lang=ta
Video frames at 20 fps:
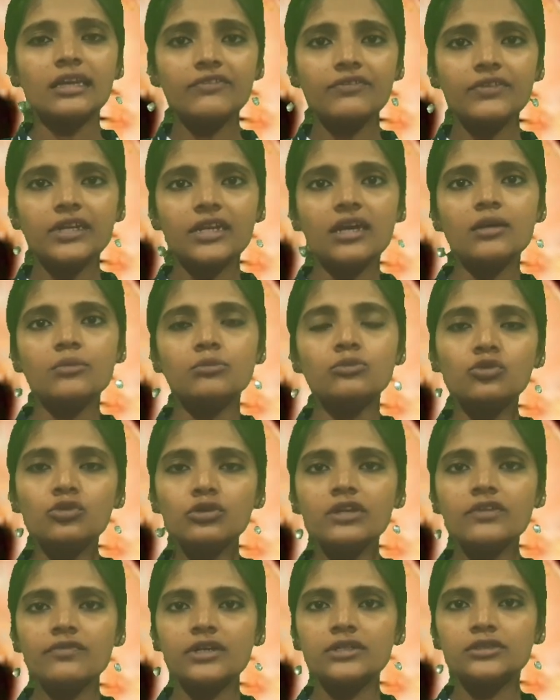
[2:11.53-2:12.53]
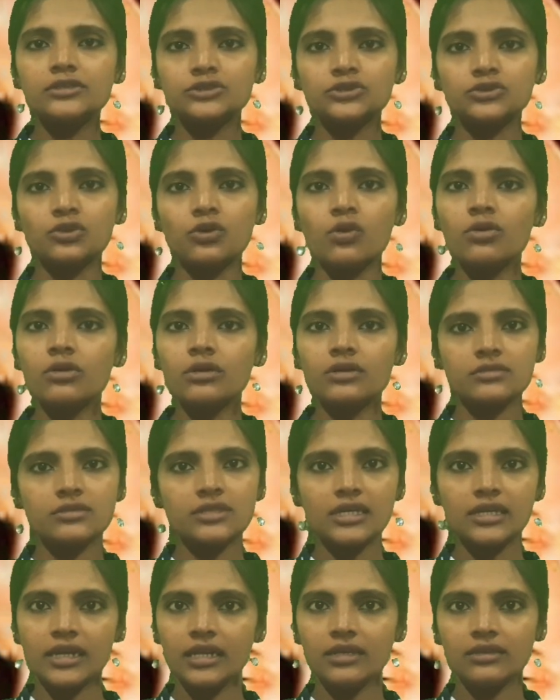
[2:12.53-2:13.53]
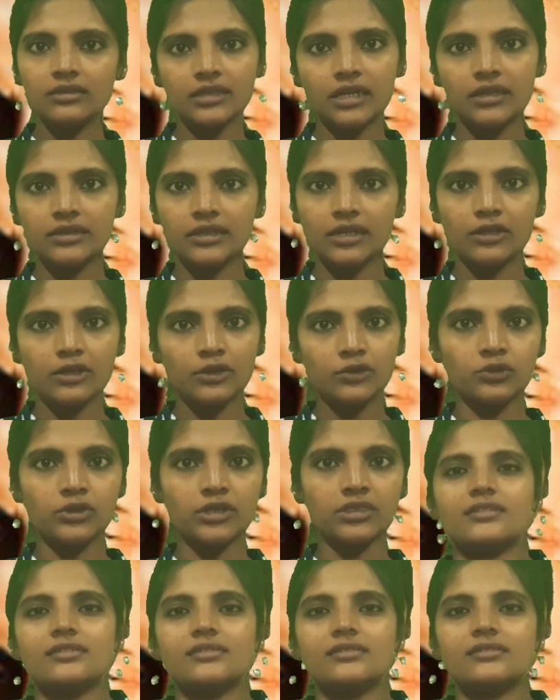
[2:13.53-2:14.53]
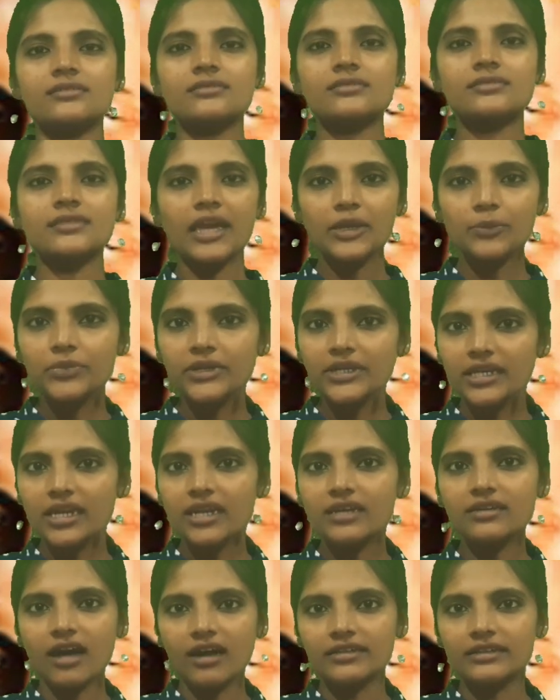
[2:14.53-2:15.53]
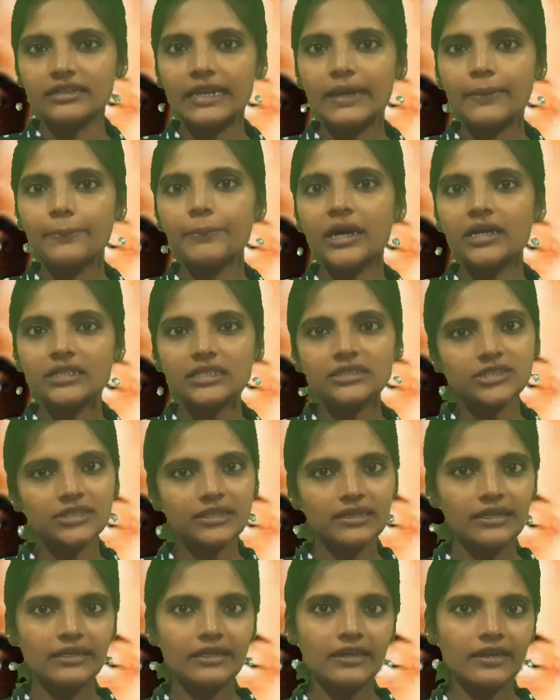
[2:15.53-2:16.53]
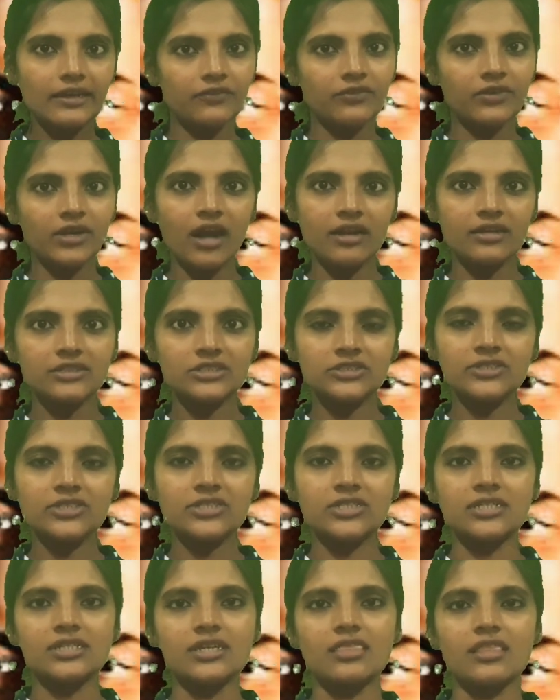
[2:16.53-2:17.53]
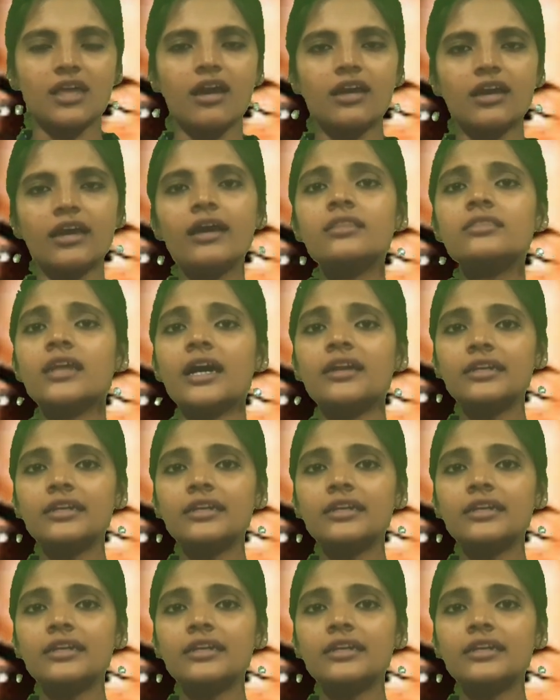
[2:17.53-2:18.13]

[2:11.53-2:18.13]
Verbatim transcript: இவரை மூணு வருஷம் சிறை தண்டனை கொடுத்தாங்க சைபேரிய நாட்டில் பனிச்சிறையில் இவரை அடைச்சி வச்சுருந்தாங்க